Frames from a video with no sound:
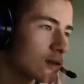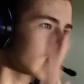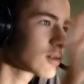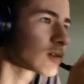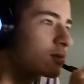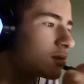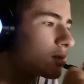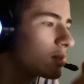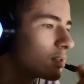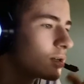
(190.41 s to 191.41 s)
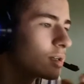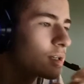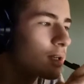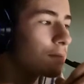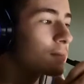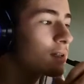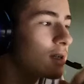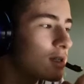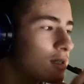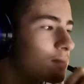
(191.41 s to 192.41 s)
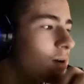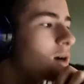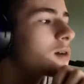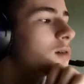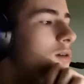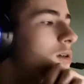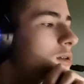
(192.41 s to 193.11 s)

Leute, ich habe die letzten Male,